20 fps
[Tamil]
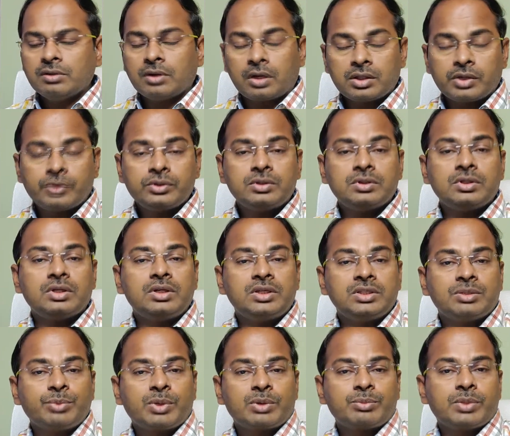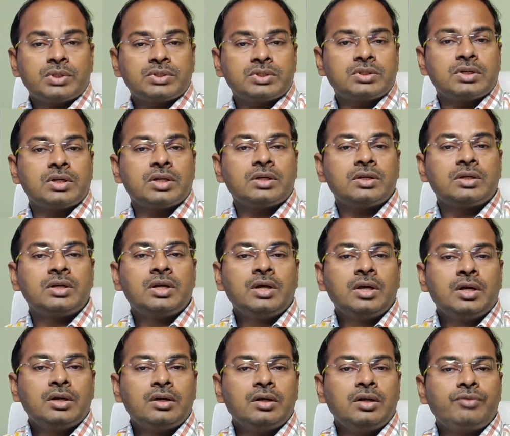அதாவது இந்த டிசம்பர் மாதத்தில்
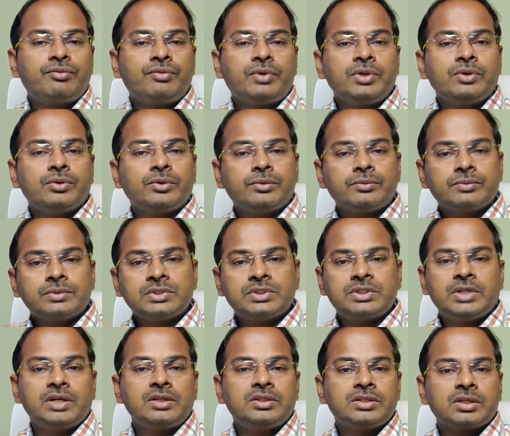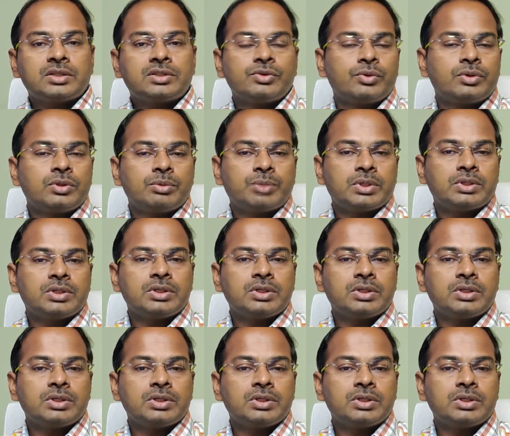நிஃப்டியும் சென்செக்ஸும் வந்து